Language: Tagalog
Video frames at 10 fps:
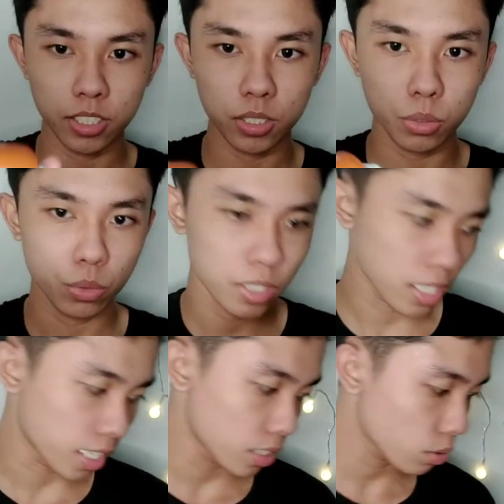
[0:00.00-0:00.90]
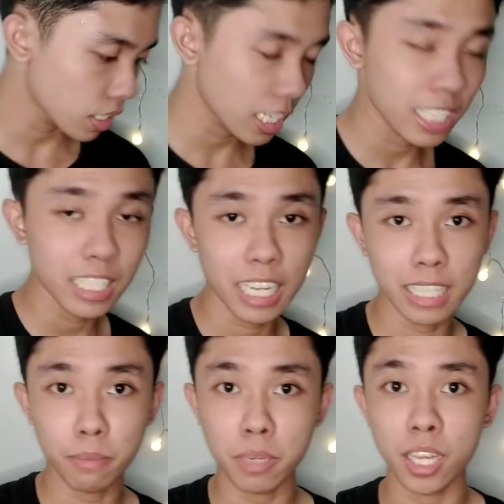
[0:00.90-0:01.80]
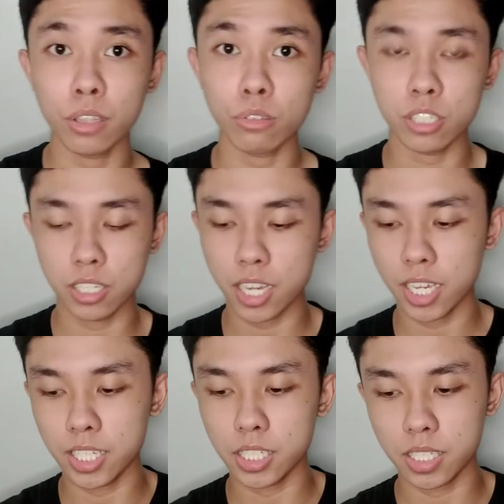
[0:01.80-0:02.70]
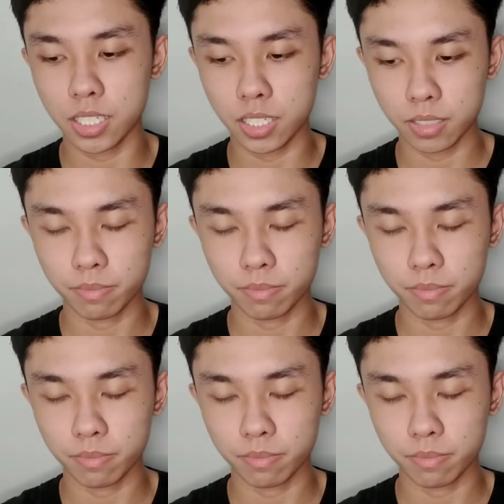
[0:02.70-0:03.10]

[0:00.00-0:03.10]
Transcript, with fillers: So, yan. So, talagang dinadamihan ko siya, guys.